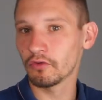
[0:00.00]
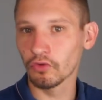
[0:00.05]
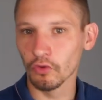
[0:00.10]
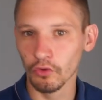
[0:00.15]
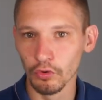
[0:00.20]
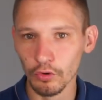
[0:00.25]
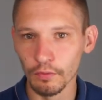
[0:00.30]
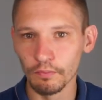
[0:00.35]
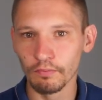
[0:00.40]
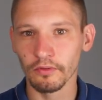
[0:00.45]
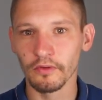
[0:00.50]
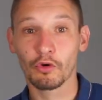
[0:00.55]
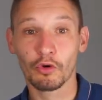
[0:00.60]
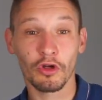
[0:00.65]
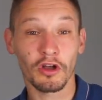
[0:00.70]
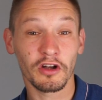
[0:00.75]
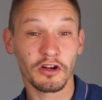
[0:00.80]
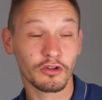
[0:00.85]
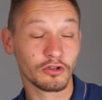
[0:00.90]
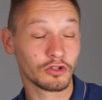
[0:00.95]
troupes,
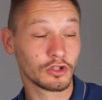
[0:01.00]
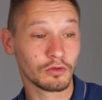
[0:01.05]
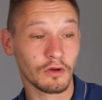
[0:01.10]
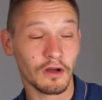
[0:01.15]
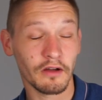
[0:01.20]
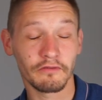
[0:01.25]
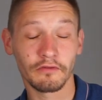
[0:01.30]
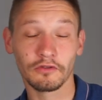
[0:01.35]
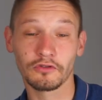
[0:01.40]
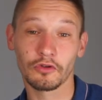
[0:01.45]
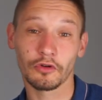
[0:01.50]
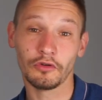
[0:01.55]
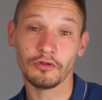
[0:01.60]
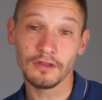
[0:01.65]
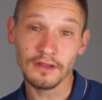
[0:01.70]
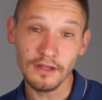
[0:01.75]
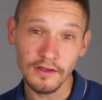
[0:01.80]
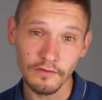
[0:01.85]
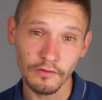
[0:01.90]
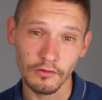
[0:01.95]
quel que soit votre
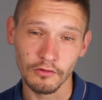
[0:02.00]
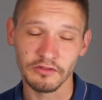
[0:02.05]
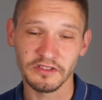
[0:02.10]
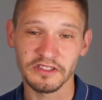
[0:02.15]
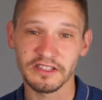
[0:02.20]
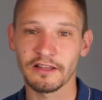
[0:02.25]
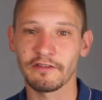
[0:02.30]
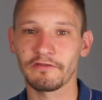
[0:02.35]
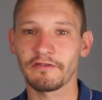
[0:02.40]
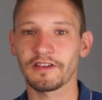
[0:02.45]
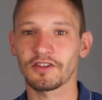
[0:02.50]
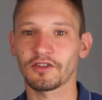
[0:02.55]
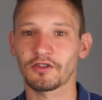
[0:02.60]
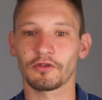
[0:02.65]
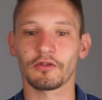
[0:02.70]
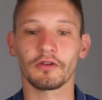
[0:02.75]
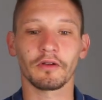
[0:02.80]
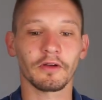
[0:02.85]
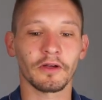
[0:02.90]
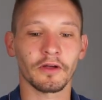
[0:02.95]
niveau. Ce qui fait
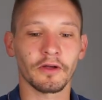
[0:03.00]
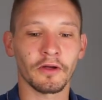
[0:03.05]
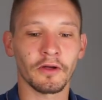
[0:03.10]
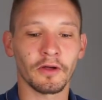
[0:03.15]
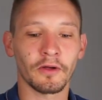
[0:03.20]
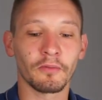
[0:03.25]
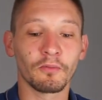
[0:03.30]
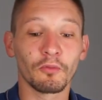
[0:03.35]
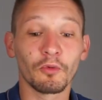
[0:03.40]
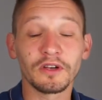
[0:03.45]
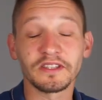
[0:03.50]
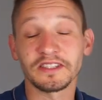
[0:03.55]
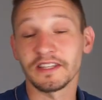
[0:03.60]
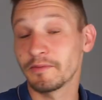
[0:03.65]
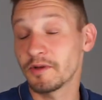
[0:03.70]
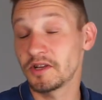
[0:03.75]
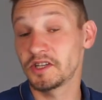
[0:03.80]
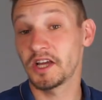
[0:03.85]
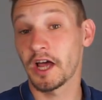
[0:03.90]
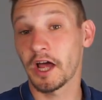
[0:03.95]
que, euh, moi,
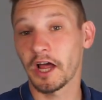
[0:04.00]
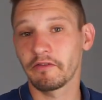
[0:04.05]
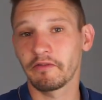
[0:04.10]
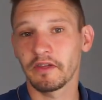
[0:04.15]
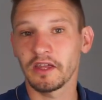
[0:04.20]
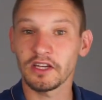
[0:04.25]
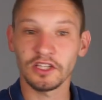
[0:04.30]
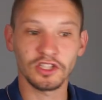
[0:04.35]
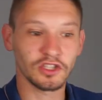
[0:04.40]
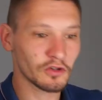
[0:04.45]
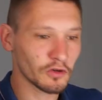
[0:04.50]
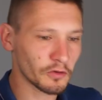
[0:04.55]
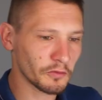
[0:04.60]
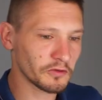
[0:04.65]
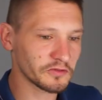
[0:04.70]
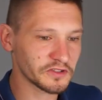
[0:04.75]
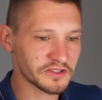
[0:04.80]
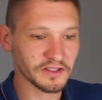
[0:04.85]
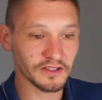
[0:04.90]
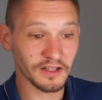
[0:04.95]
ça m'est déjà arrivé, je
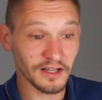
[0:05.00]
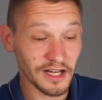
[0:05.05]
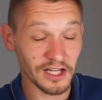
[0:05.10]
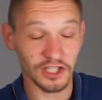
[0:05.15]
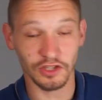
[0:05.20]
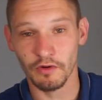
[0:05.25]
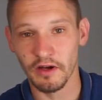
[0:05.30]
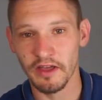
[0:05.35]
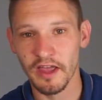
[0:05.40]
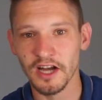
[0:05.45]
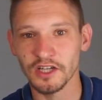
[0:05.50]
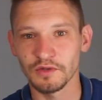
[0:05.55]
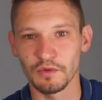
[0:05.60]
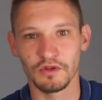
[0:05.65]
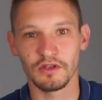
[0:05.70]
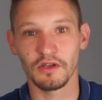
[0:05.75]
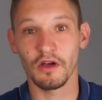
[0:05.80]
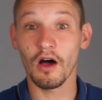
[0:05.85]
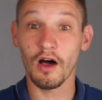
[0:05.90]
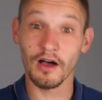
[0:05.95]
commence Clash Royale, je
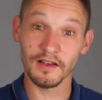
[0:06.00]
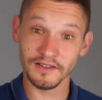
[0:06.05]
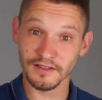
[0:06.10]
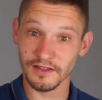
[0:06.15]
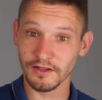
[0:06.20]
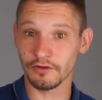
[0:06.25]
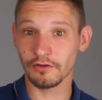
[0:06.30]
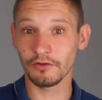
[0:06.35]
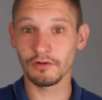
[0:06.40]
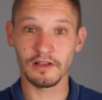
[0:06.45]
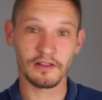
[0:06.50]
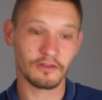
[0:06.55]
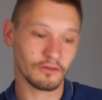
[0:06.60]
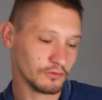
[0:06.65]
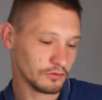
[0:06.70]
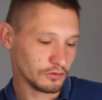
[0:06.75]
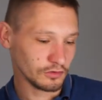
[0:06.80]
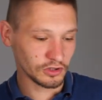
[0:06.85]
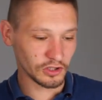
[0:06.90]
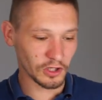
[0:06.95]
me dis, oh, c'est cool et
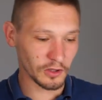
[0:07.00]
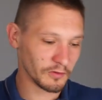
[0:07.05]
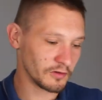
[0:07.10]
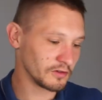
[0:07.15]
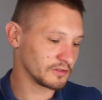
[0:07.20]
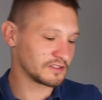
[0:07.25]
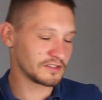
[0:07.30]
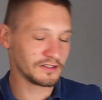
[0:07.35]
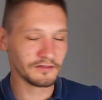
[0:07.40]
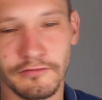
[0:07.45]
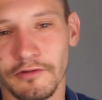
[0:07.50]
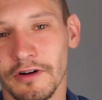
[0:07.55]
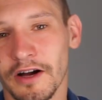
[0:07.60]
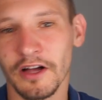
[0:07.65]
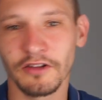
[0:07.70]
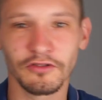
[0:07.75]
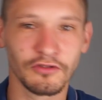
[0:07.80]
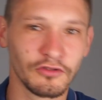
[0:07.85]
tout, je commence niveau 1,